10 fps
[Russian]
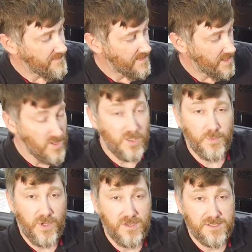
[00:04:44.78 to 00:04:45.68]
На верхней
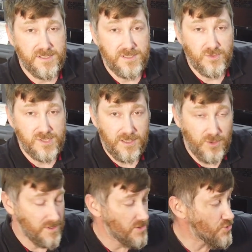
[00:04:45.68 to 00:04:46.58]
поверхности
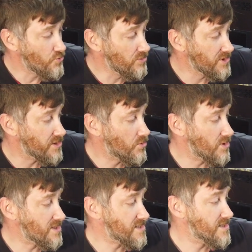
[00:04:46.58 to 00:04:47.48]
установлены чугунные
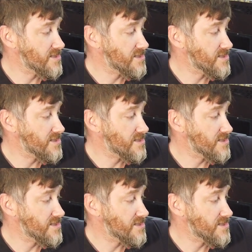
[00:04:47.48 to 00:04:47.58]
кольца,